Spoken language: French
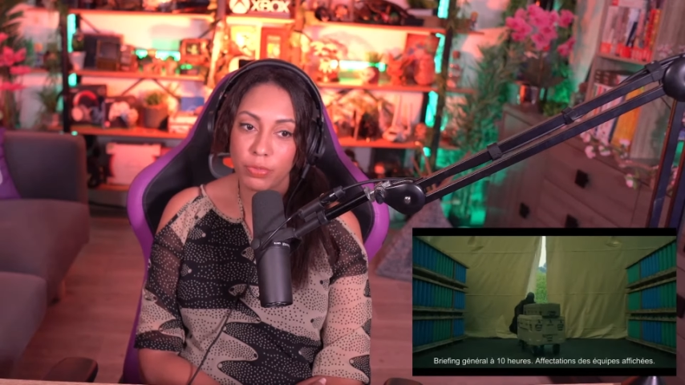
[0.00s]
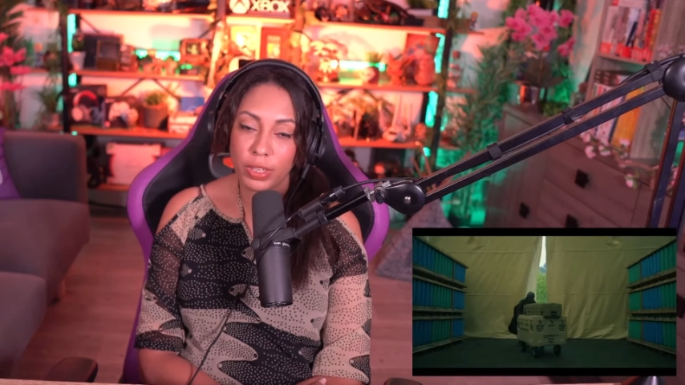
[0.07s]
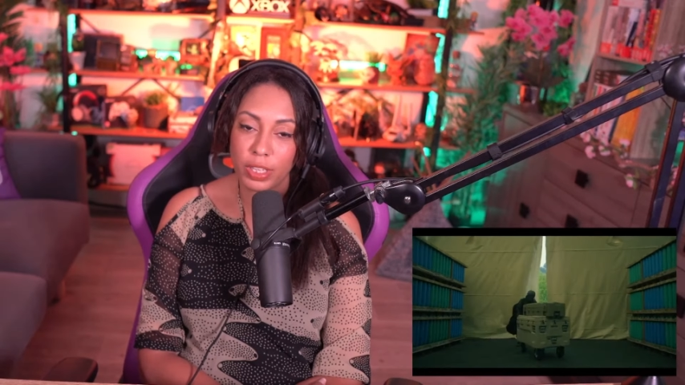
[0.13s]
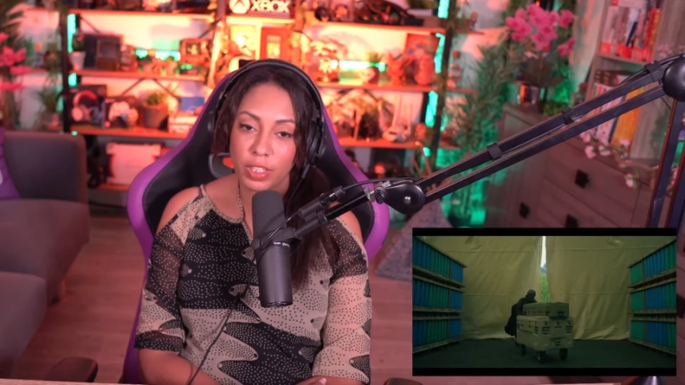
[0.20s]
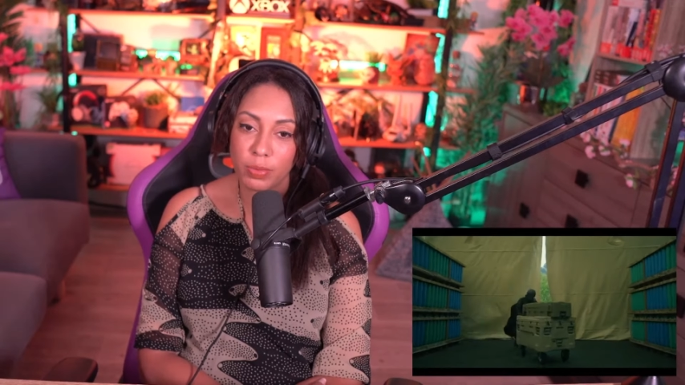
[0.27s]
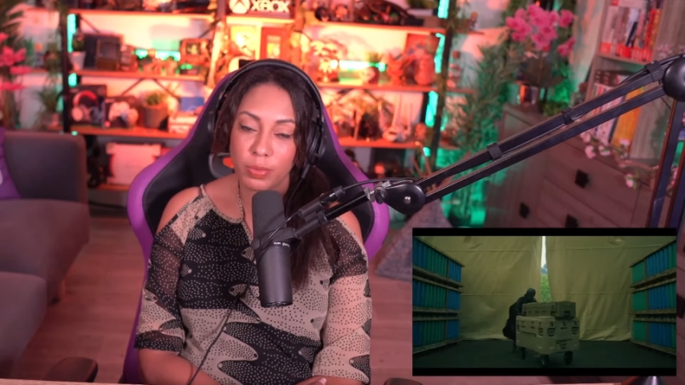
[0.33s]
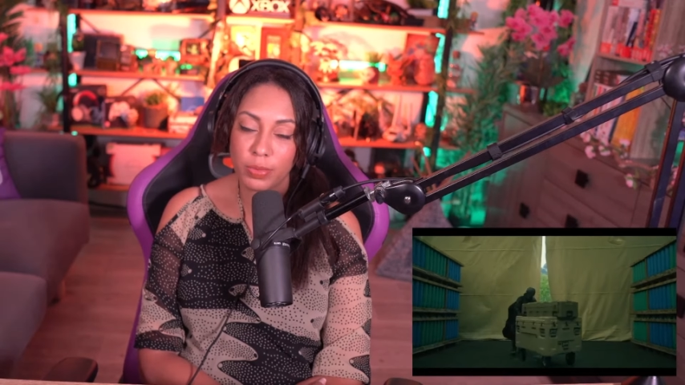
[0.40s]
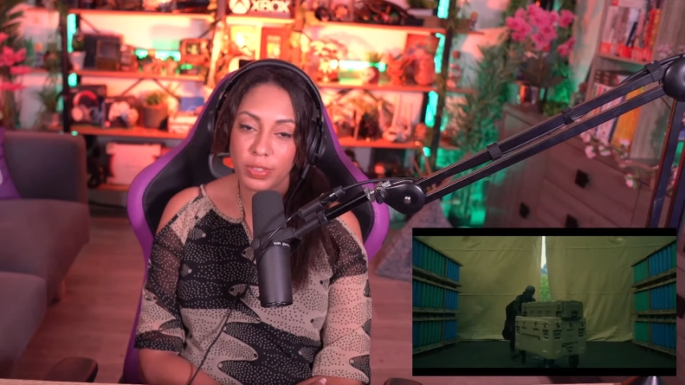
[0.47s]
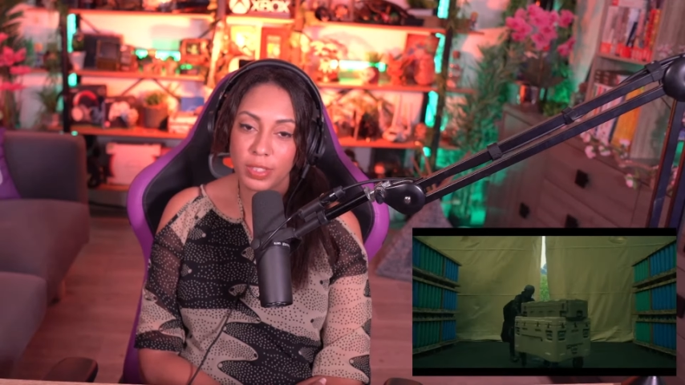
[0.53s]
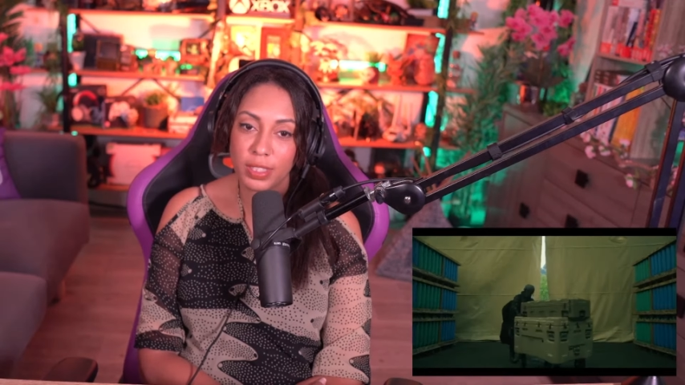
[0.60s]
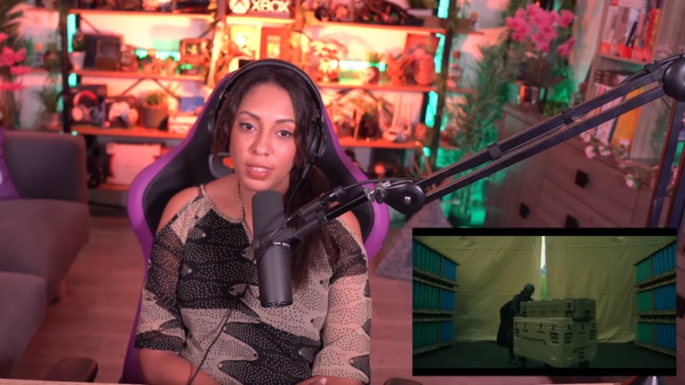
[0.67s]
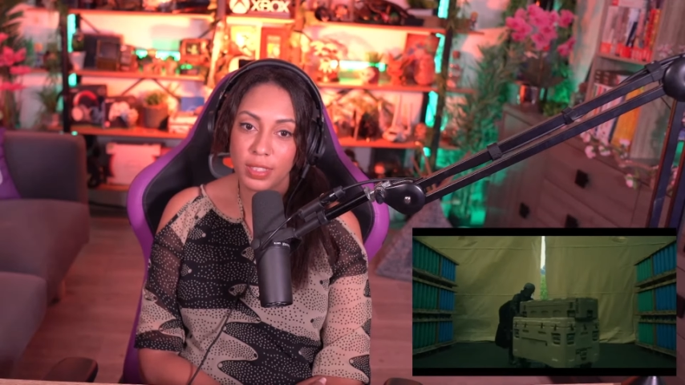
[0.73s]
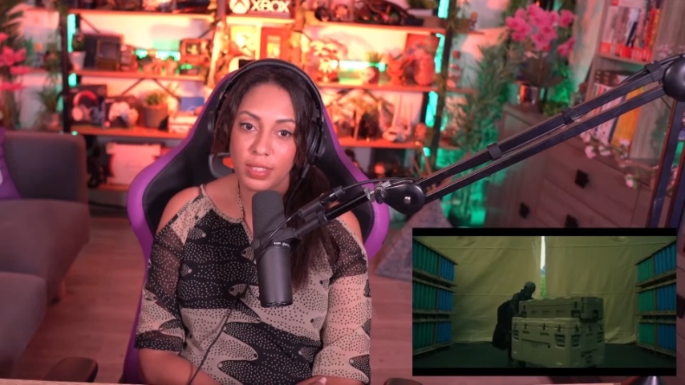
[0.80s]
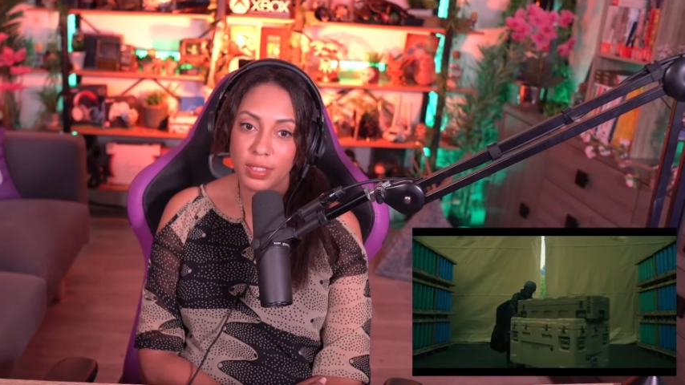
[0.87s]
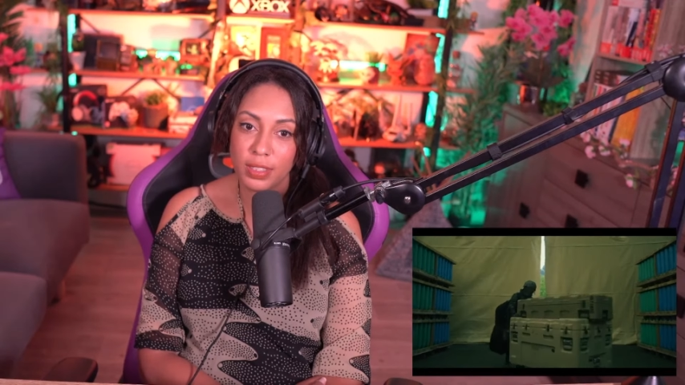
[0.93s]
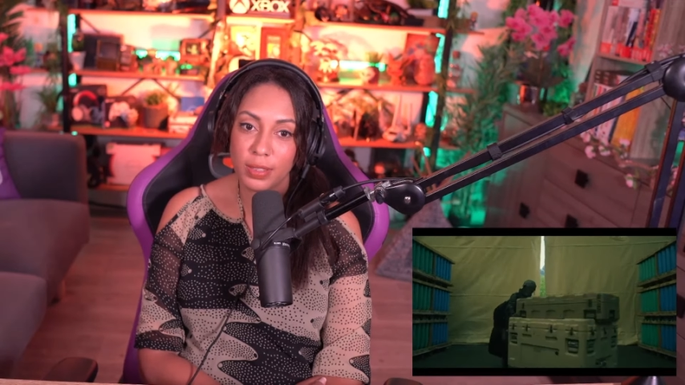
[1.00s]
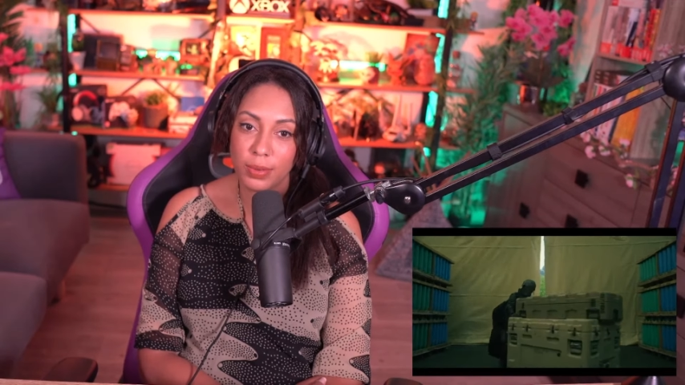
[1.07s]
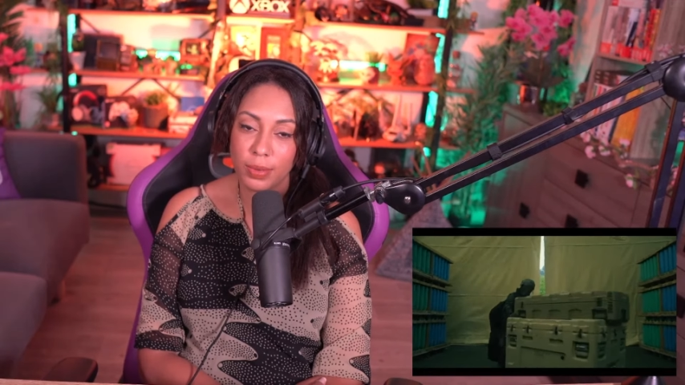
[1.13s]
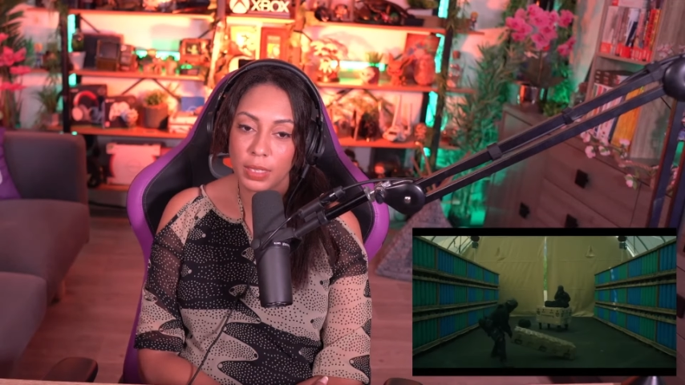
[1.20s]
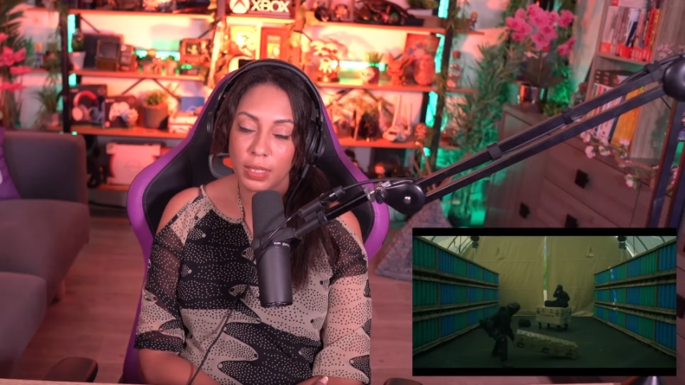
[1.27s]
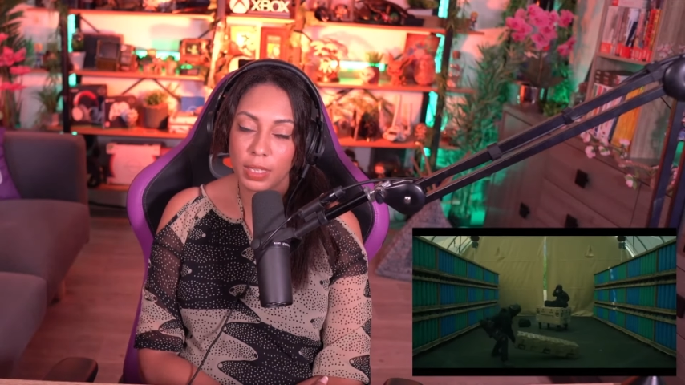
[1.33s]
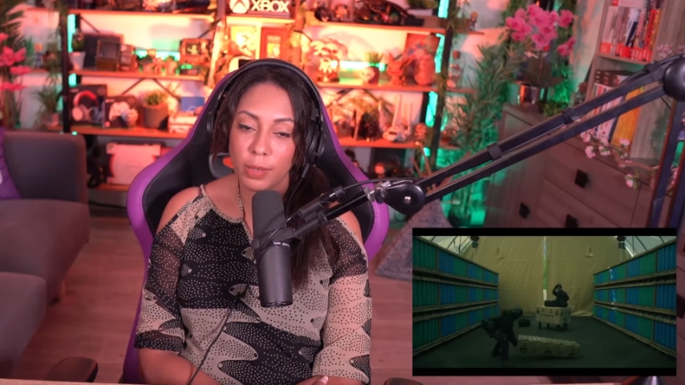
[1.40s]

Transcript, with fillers: faire exploser ici quoi.